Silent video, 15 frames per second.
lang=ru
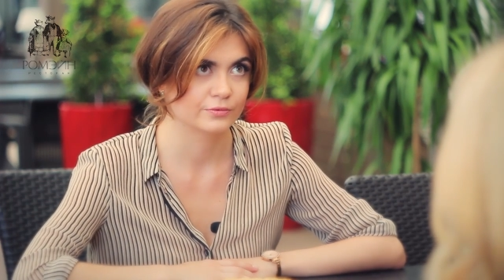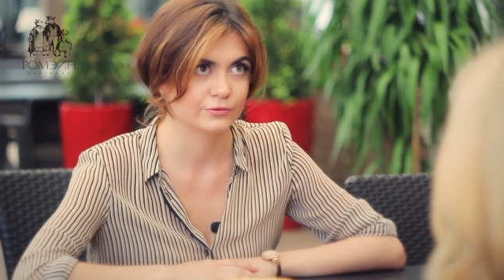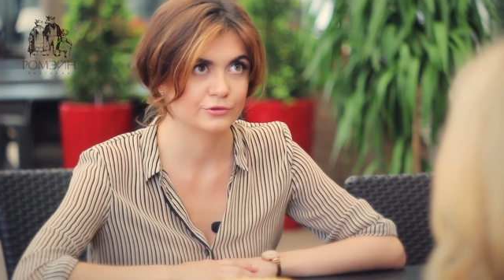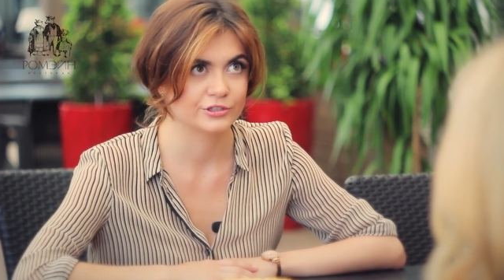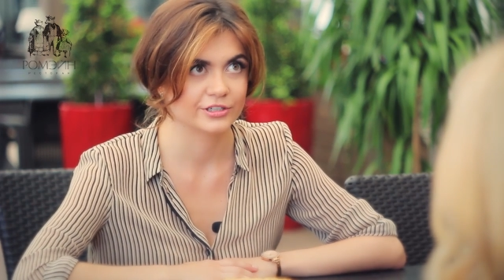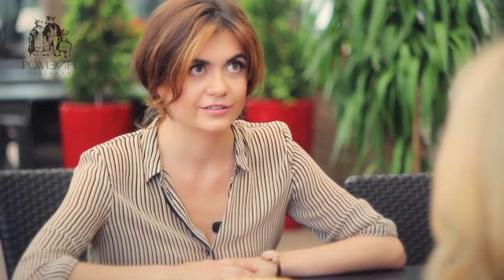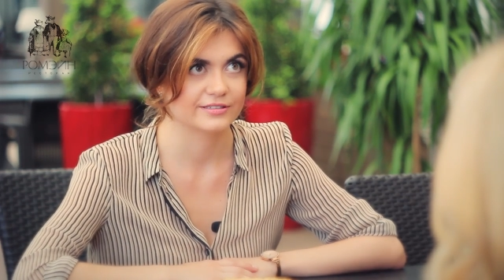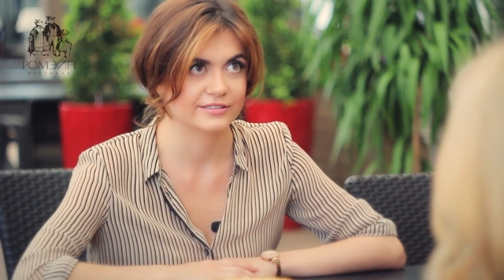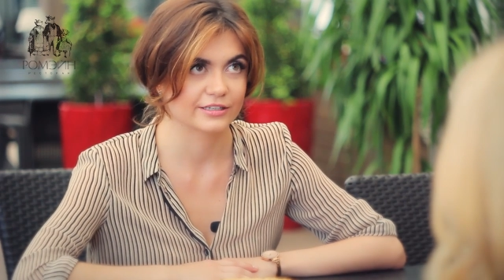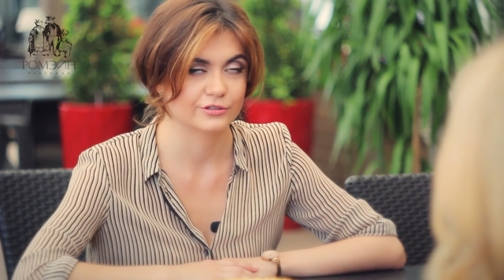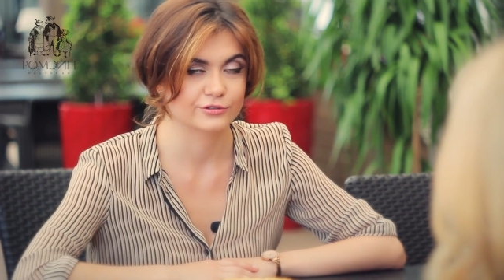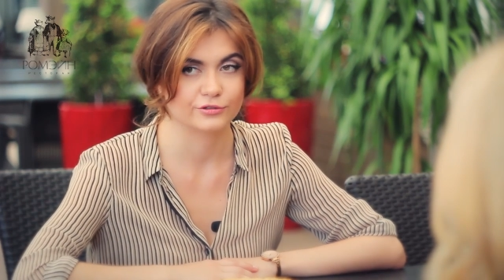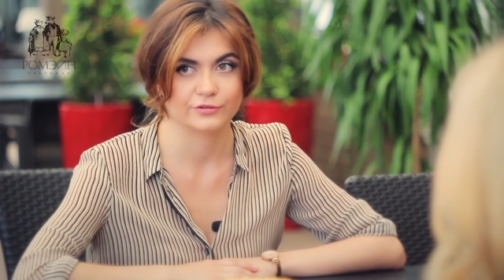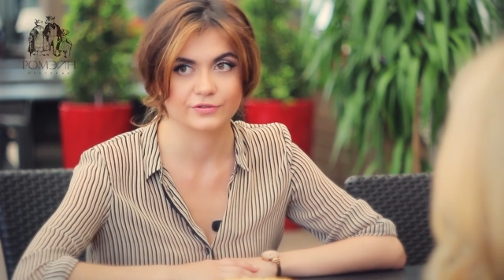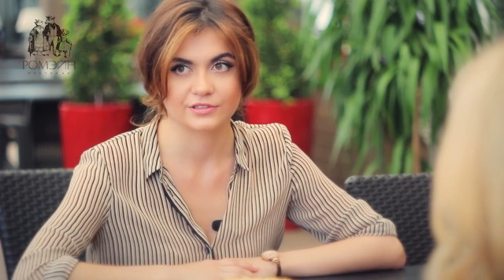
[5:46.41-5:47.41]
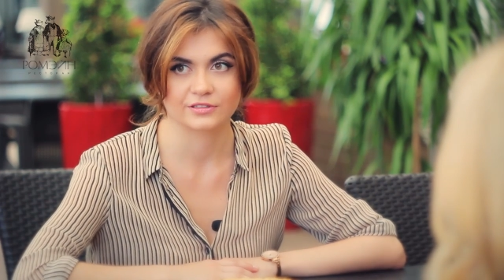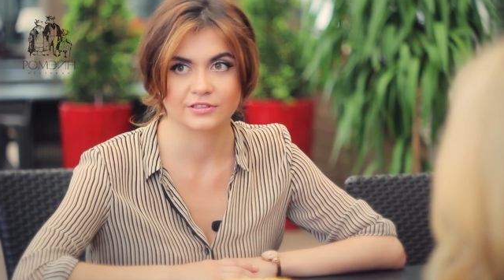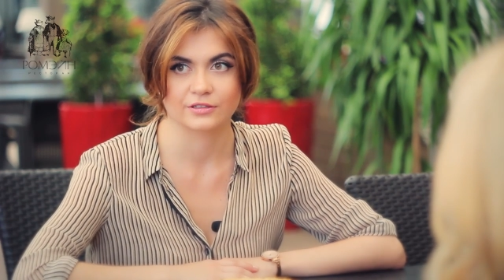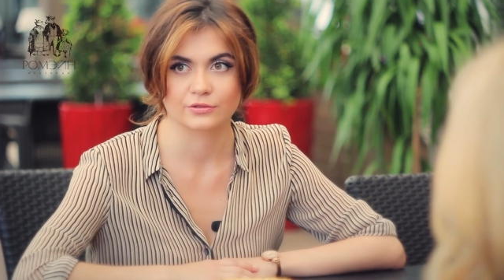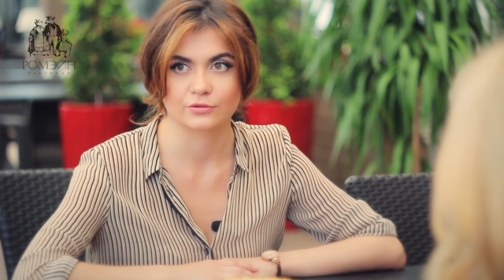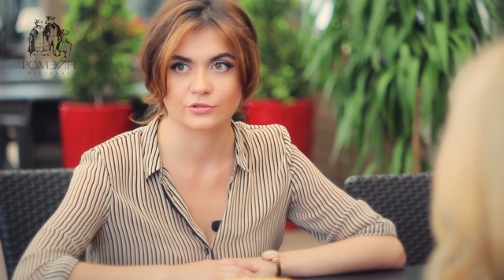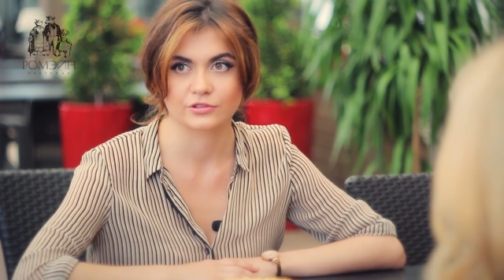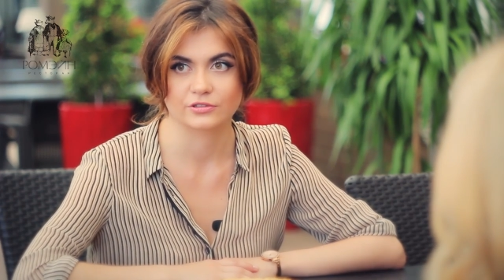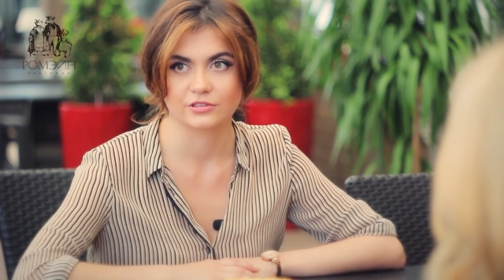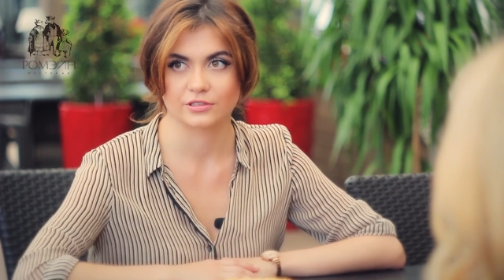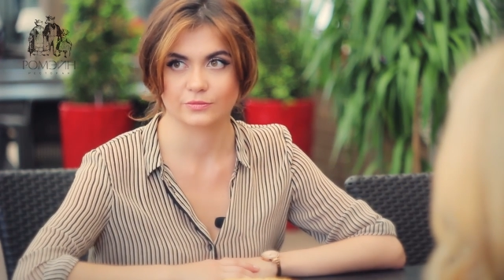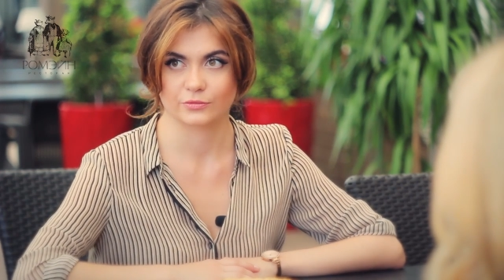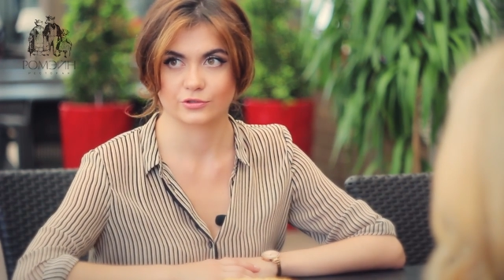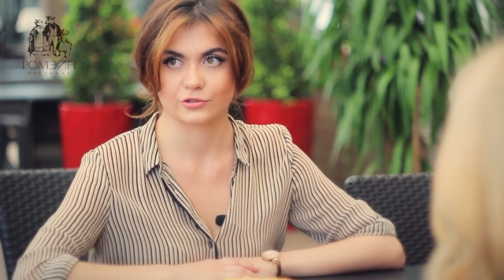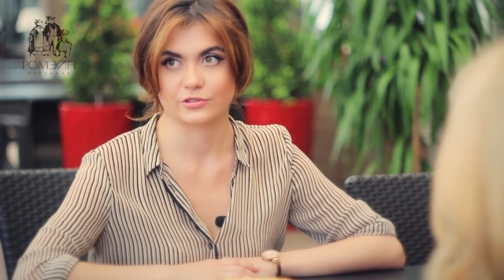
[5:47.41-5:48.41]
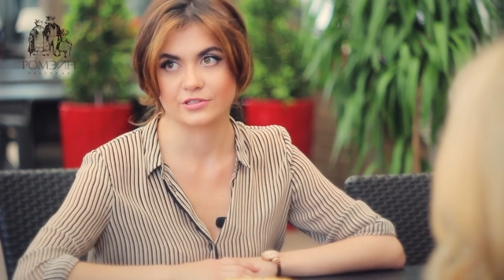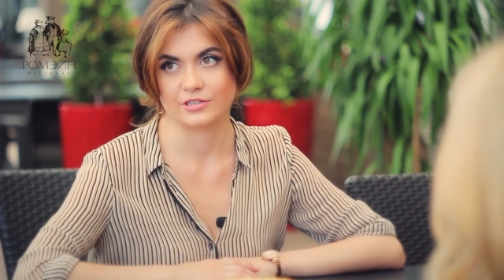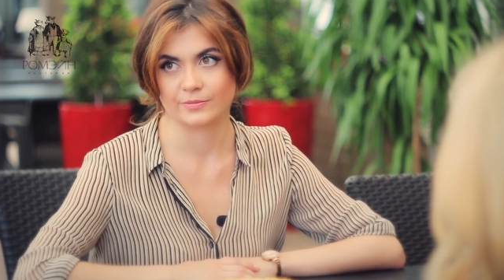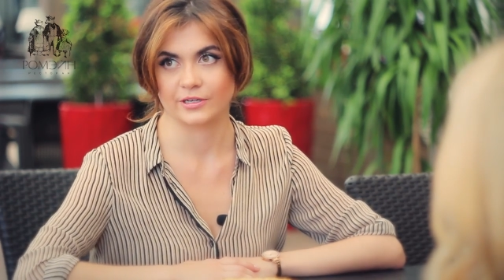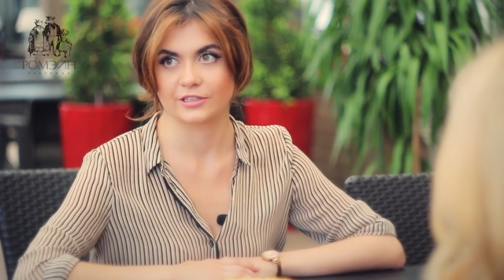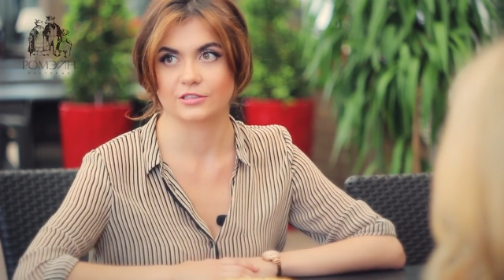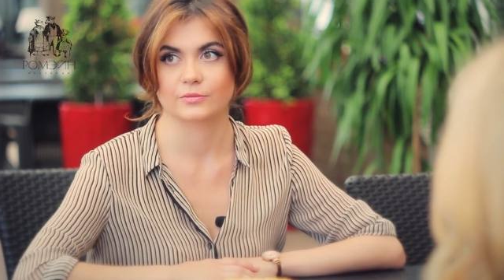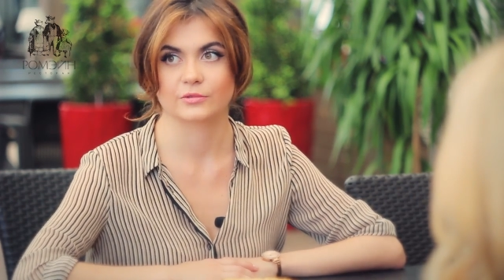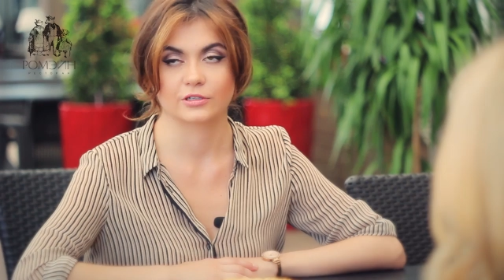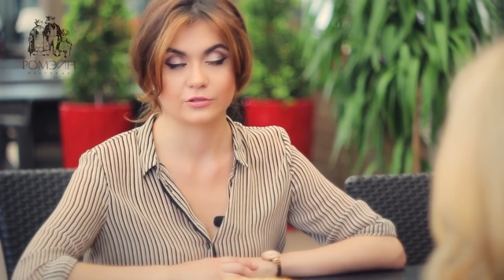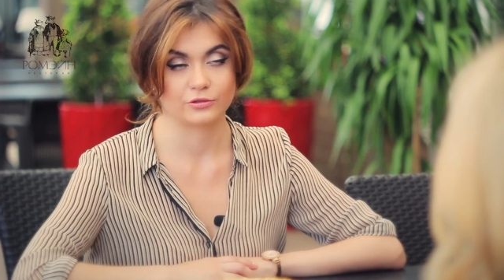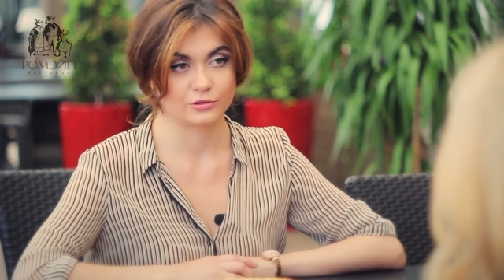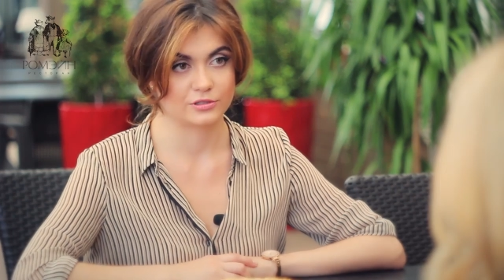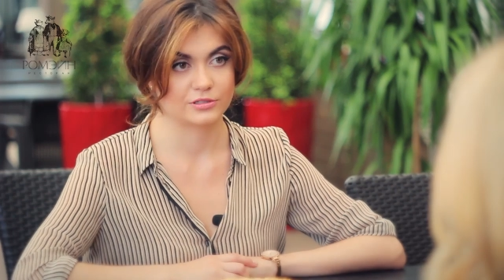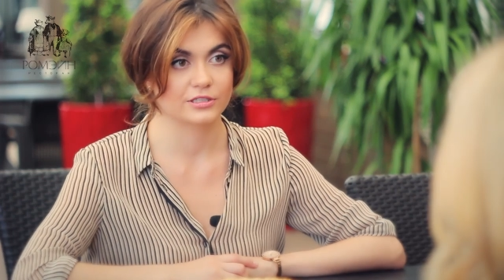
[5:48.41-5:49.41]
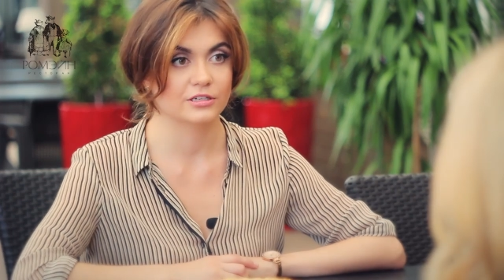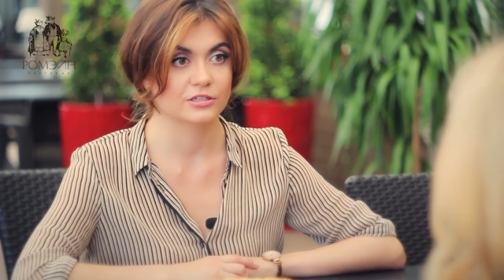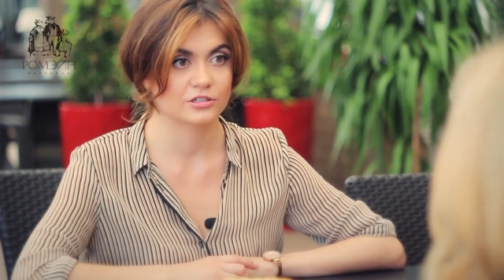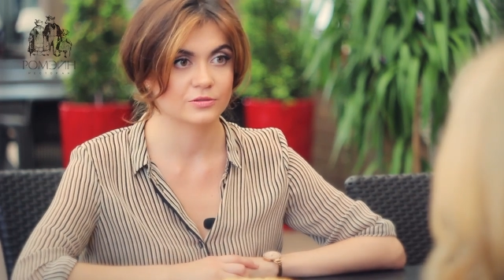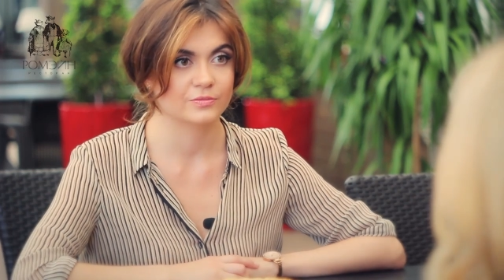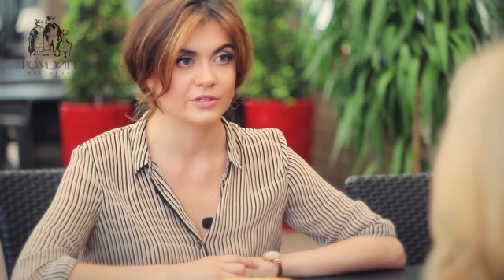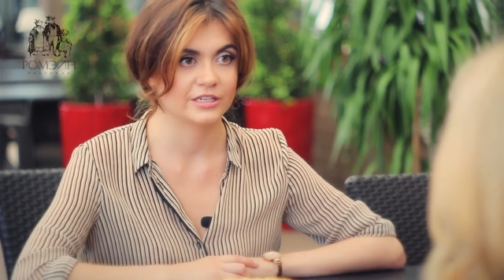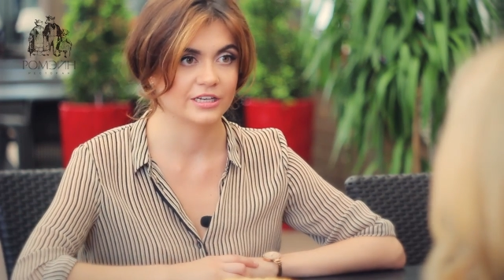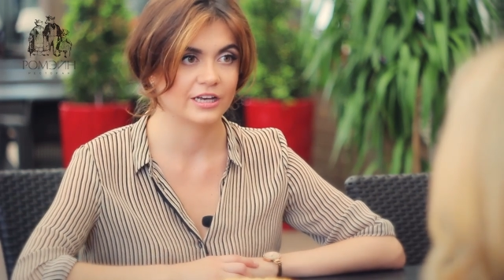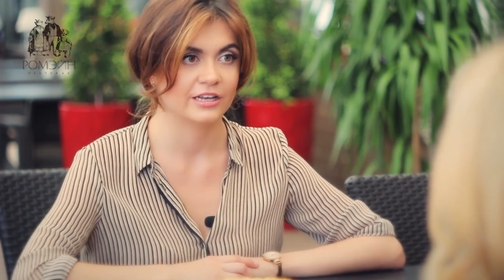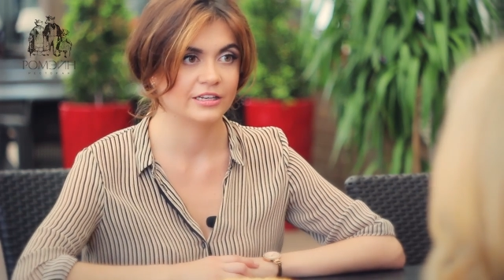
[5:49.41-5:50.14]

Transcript: получалось так, что я всегда дружила немножко с ребятами, которые старше меня.